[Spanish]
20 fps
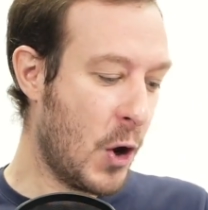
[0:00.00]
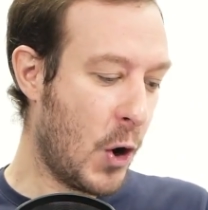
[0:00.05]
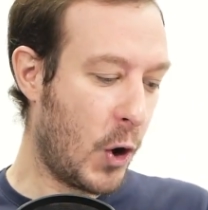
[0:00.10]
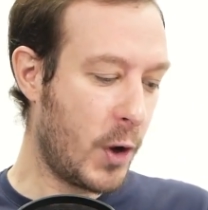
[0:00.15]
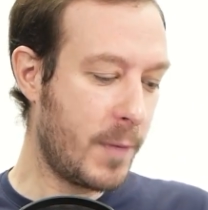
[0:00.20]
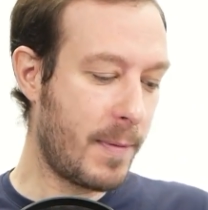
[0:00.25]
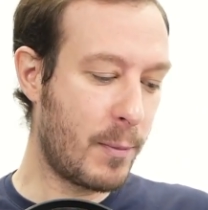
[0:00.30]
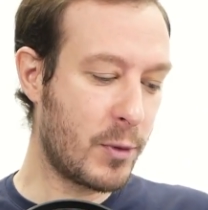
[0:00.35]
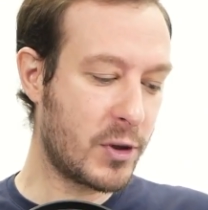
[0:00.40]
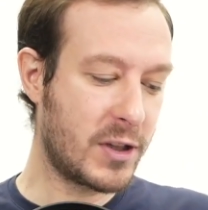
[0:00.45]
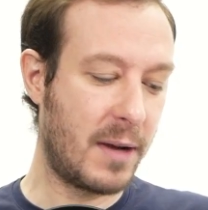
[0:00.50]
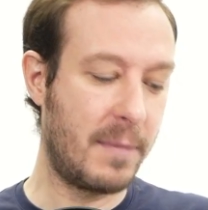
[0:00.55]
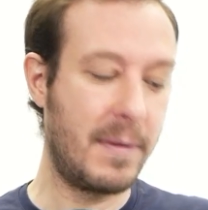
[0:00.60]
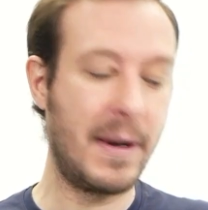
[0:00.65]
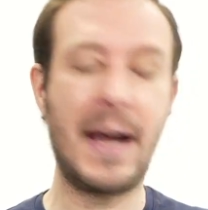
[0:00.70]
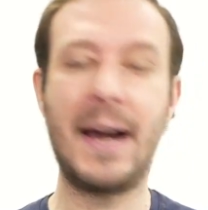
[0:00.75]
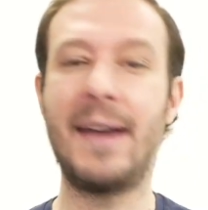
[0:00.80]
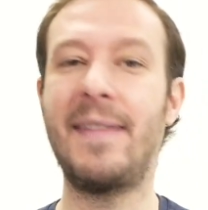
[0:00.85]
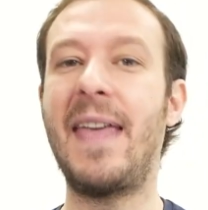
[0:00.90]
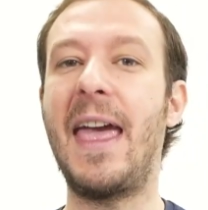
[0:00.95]
Hoy vamos a
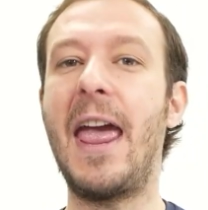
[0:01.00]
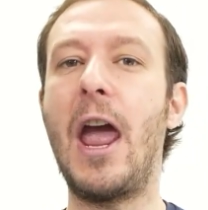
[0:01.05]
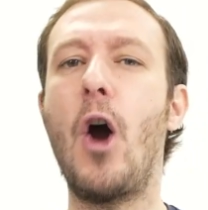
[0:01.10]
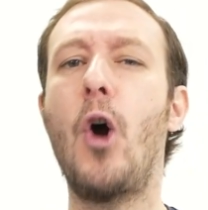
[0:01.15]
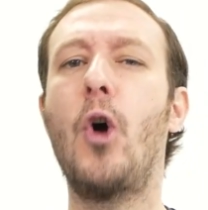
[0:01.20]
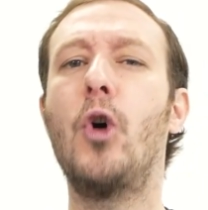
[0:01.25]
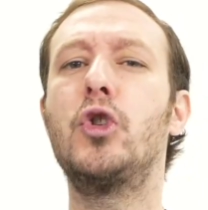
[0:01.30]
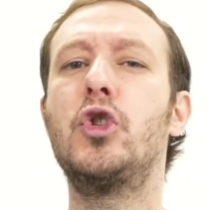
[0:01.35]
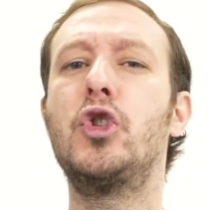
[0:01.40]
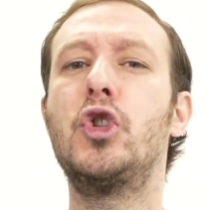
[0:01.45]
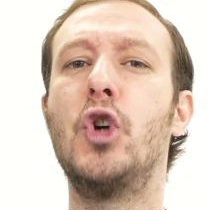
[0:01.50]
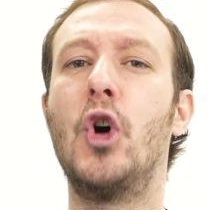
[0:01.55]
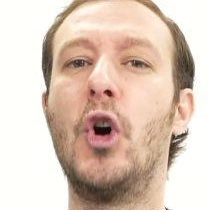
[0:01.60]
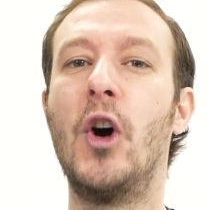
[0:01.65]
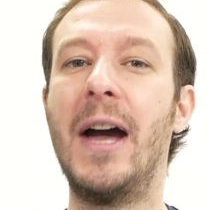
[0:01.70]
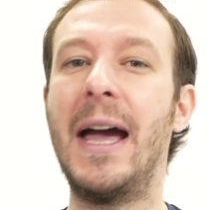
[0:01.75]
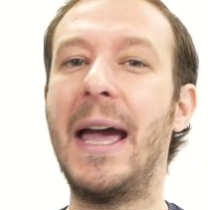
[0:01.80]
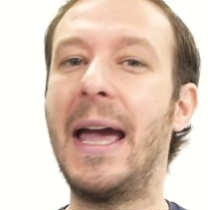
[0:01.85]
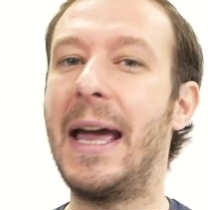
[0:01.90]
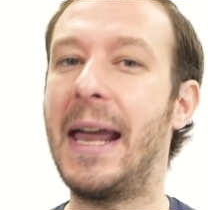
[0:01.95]
hablar de
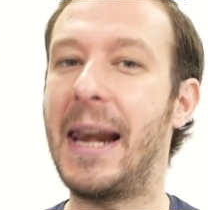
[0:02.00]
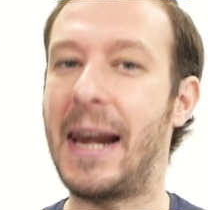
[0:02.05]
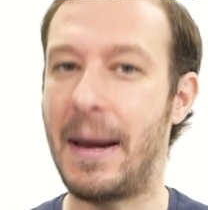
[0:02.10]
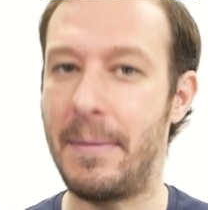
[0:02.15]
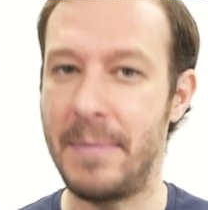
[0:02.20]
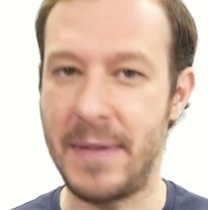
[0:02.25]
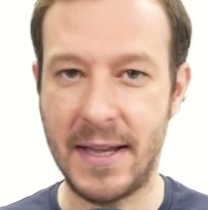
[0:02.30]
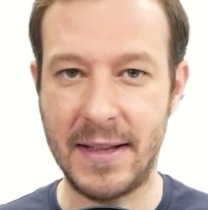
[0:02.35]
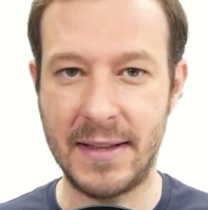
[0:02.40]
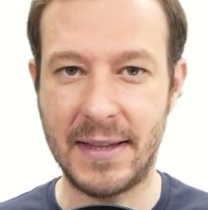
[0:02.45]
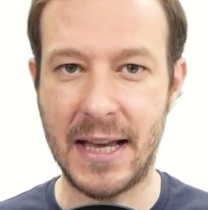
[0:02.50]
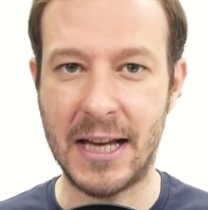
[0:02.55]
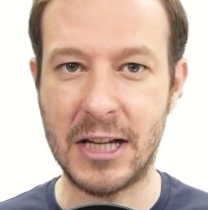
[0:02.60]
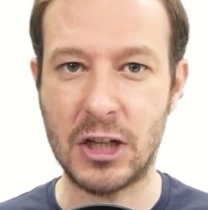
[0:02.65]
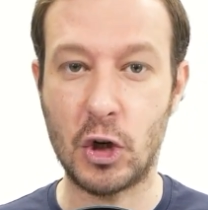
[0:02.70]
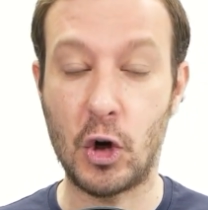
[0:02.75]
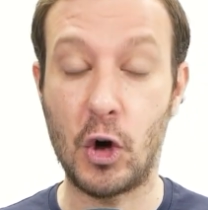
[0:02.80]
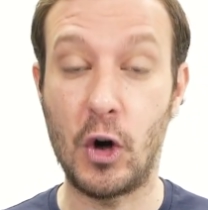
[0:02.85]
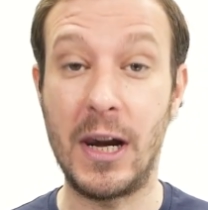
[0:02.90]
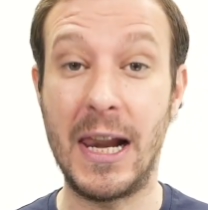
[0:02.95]
8
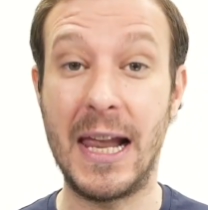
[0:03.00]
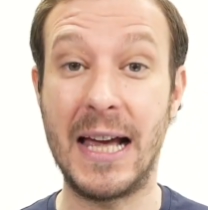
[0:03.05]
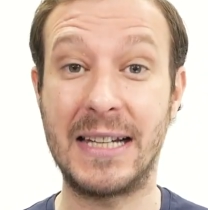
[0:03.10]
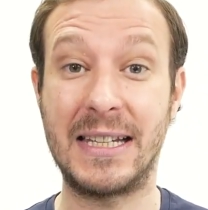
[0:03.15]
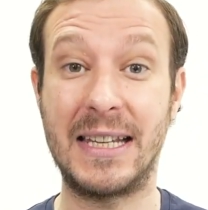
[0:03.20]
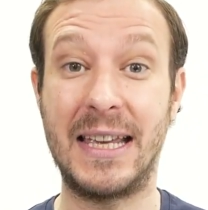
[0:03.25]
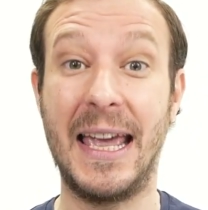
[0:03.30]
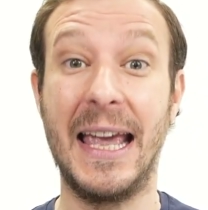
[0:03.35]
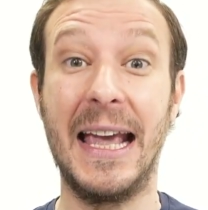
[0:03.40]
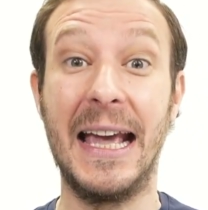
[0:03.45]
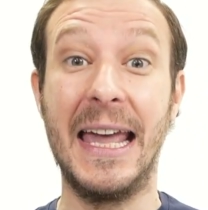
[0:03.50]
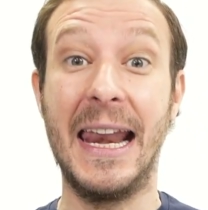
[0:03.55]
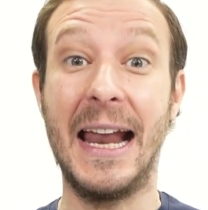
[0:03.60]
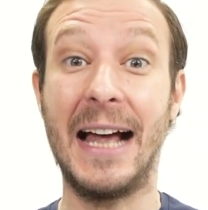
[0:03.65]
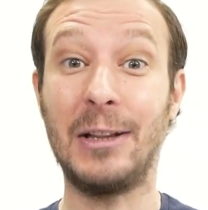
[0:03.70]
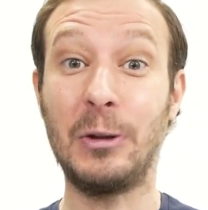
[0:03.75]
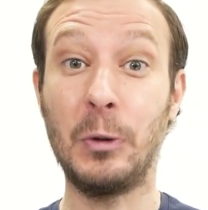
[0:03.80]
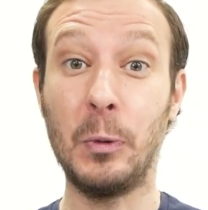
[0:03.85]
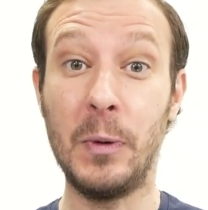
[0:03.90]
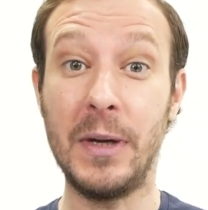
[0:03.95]
herramientas con las que
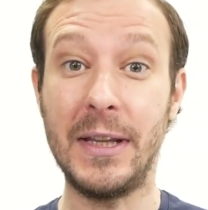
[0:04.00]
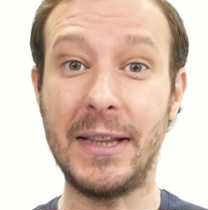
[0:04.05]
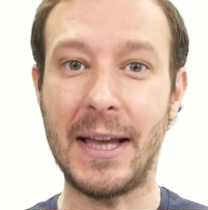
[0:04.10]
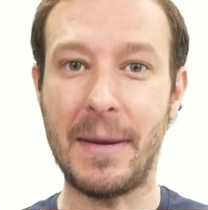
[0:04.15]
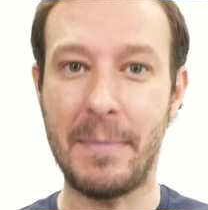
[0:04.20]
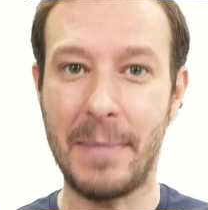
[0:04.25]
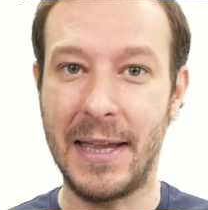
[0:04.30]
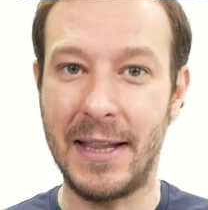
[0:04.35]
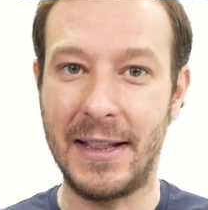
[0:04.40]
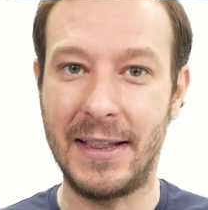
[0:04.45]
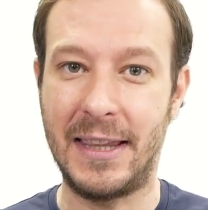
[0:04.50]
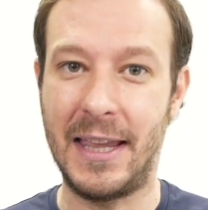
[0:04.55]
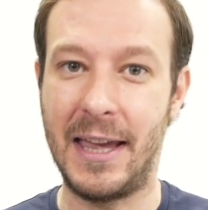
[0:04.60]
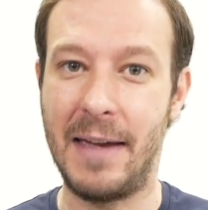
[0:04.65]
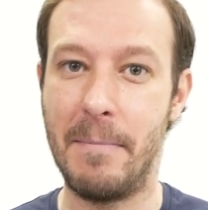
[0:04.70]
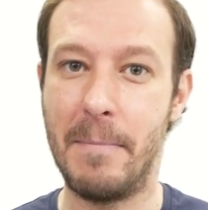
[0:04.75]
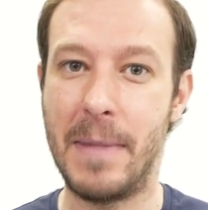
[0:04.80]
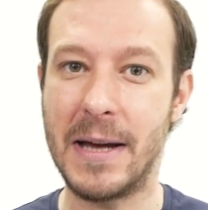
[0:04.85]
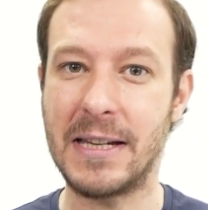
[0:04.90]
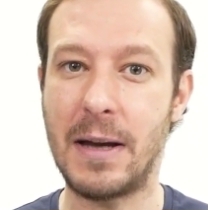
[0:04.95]

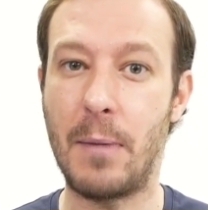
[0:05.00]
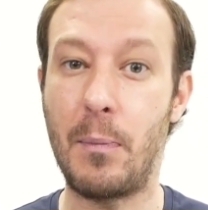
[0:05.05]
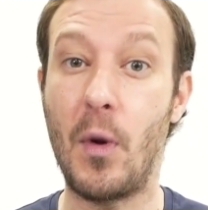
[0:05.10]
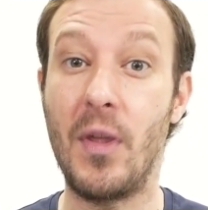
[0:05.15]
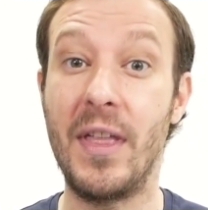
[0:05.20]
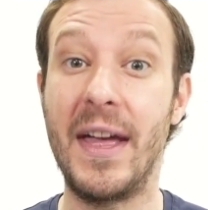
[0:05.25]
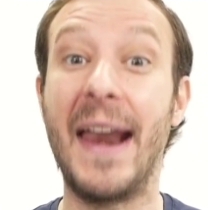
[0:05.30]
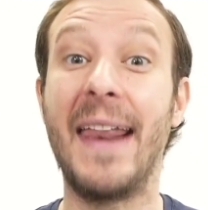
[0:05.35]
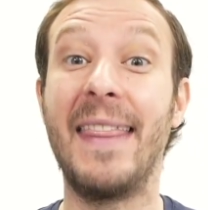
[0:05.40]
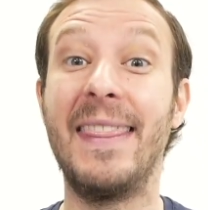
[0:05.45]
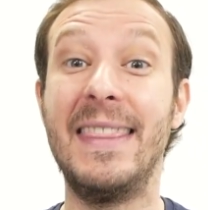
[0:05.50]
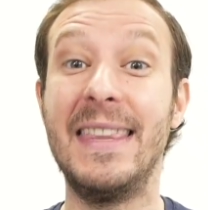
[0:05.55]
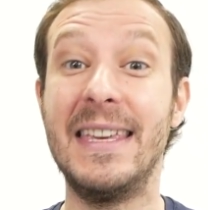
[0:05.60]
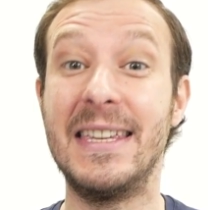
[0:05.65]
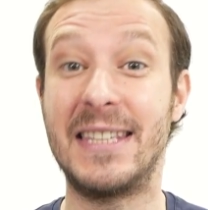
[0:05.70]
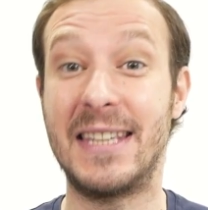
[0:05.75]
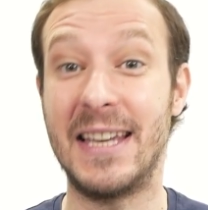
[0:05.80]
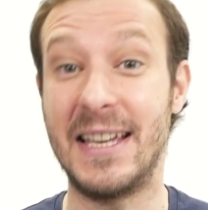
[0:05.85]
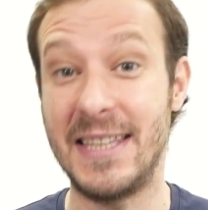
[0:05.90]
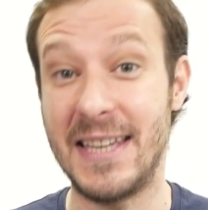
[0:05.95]
gratuitamente vas a poder
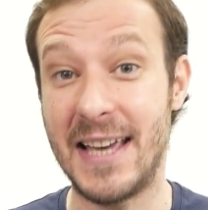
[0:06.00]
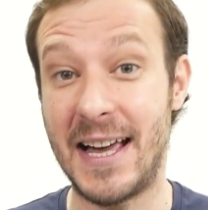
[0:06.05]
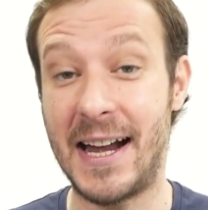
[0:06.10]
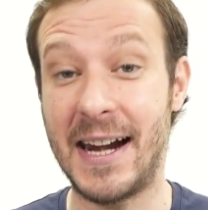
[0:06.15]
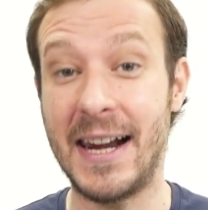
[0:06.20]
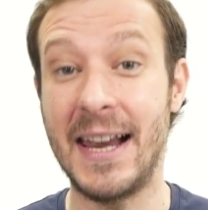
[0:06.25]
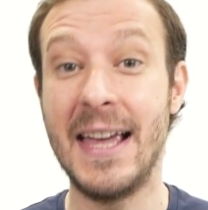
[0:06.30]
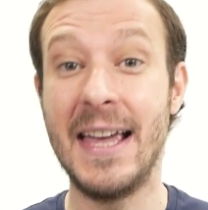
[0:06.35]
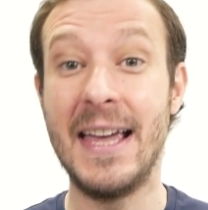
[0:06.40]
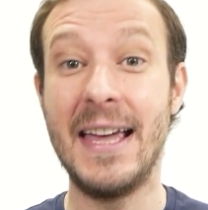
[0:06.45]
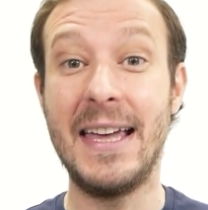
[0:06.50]
diseñar